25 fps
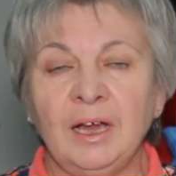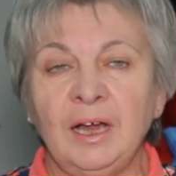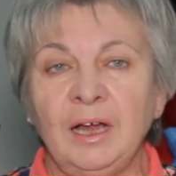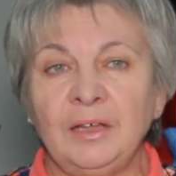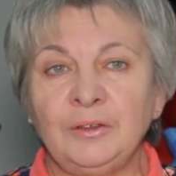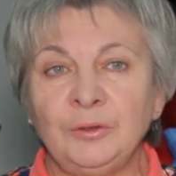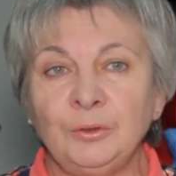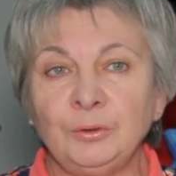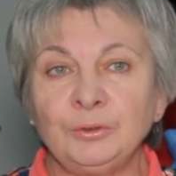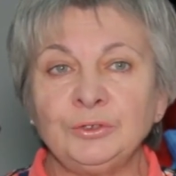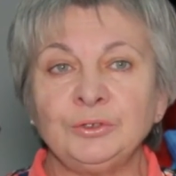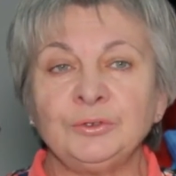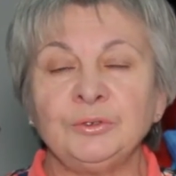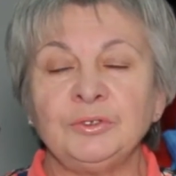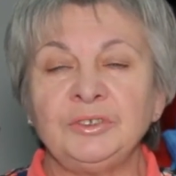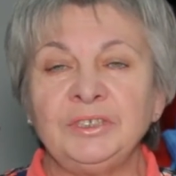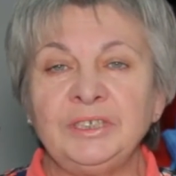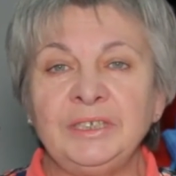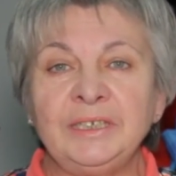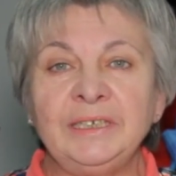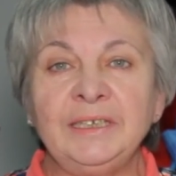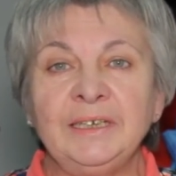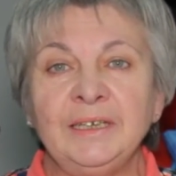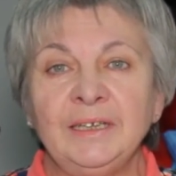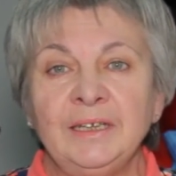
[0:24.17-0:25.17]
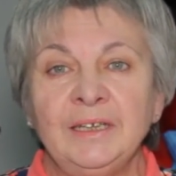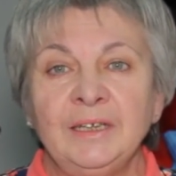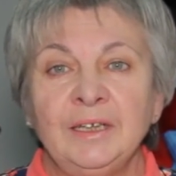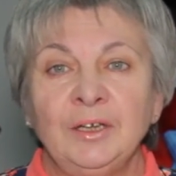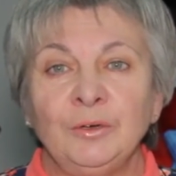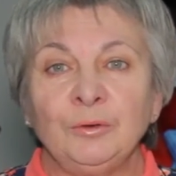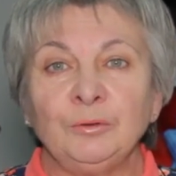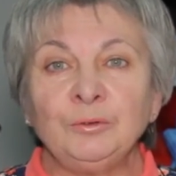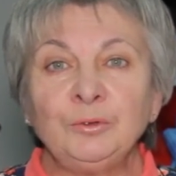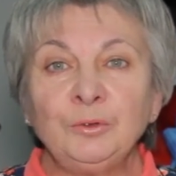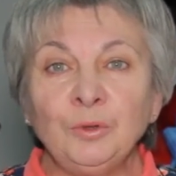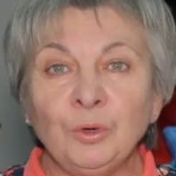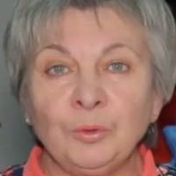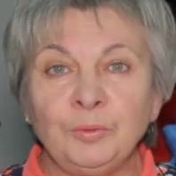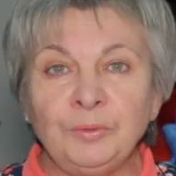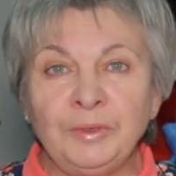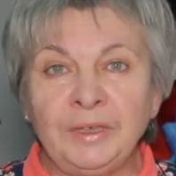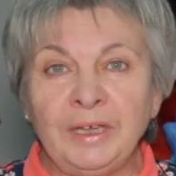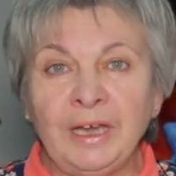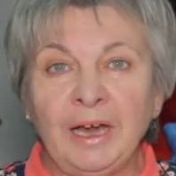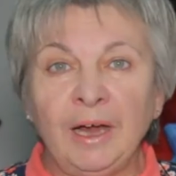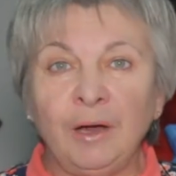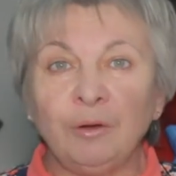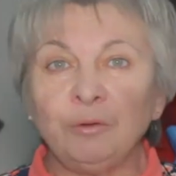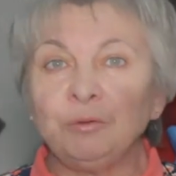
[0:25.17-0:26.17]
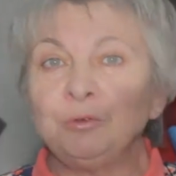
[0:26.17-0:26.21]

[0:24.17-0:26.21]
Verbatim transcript: а то, что ей удобнее, А